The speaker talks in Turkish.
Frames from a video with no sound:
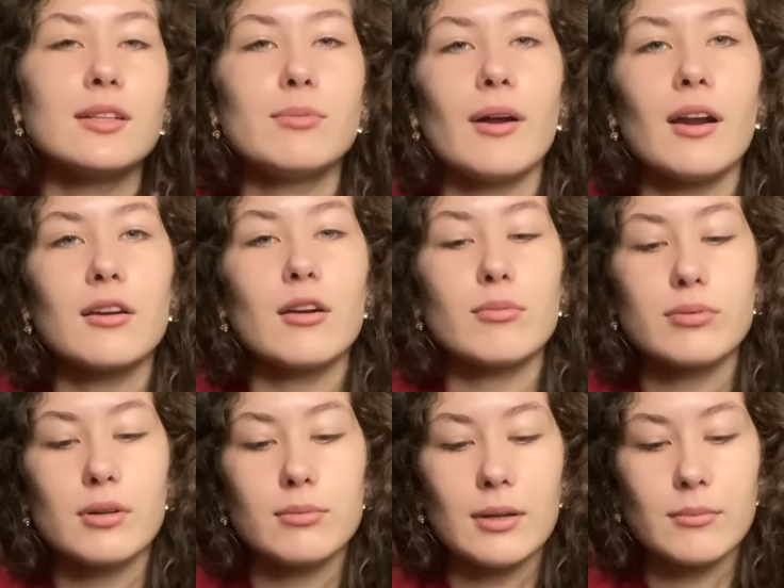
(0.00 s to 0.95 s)
paragraf
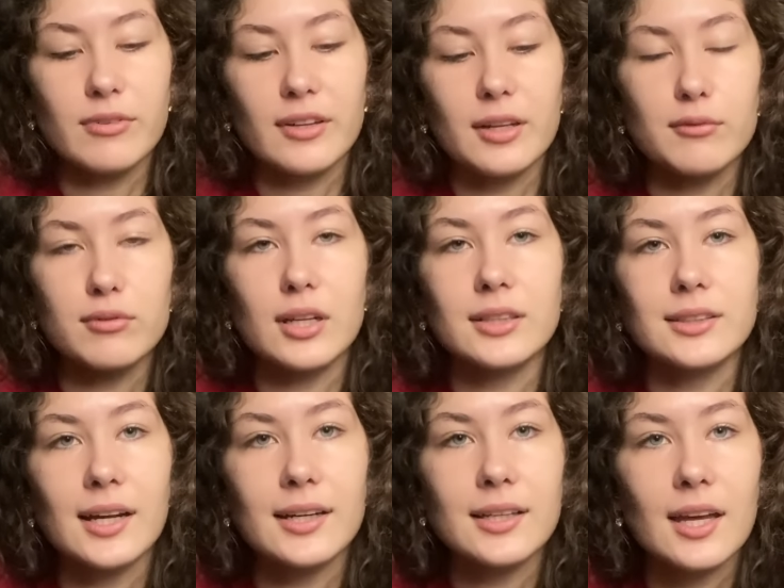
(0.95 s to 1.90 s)
problem falan filan
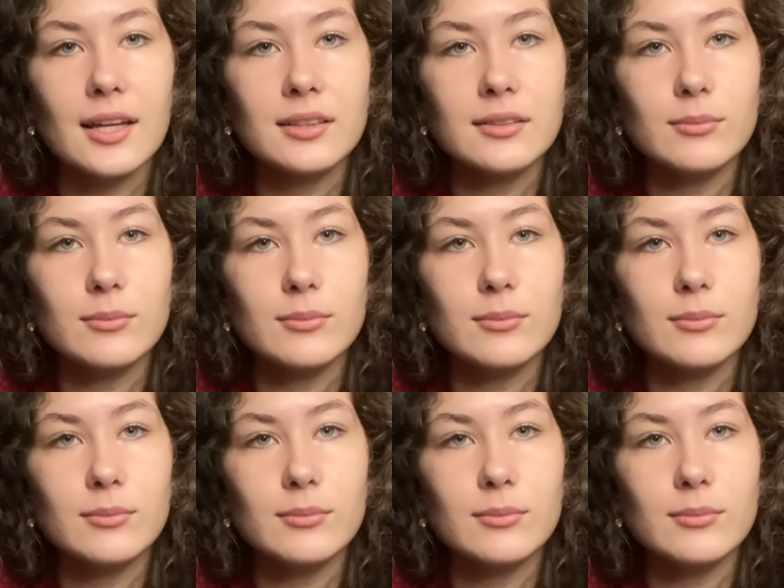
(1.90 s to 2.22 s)
derken